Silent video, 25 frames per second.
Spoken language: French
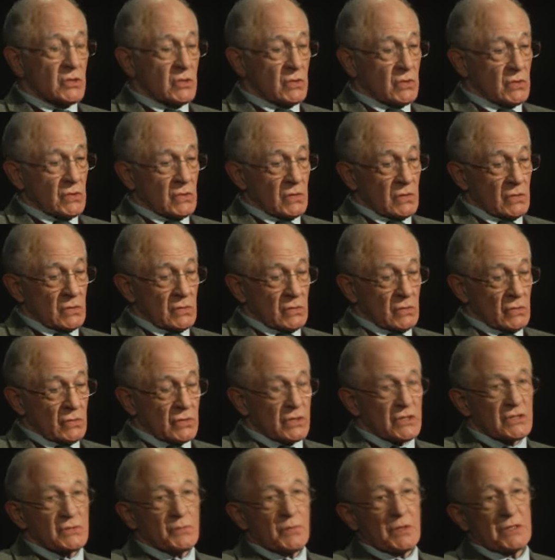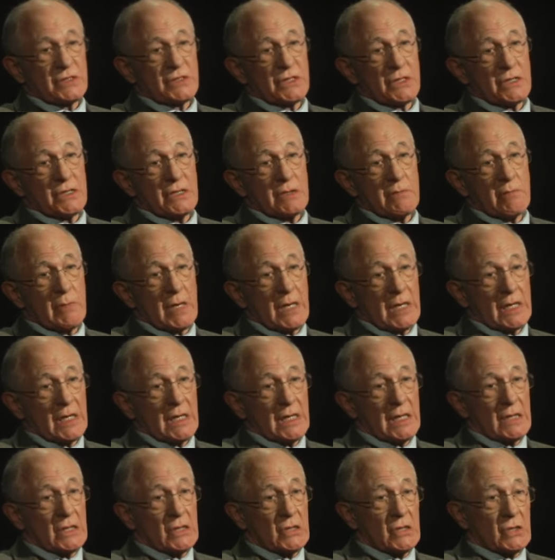euh, une espèce
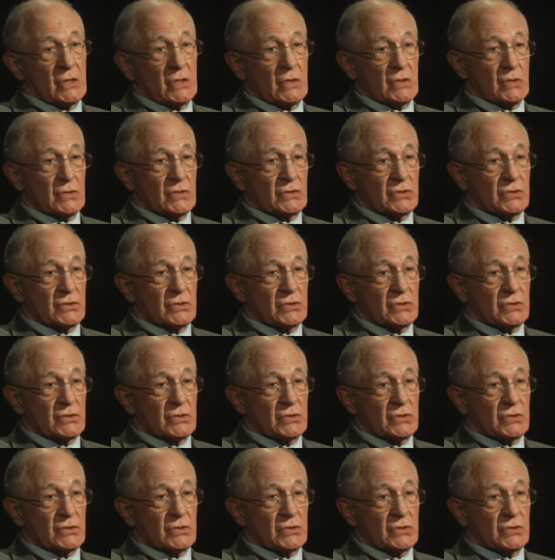animale euh,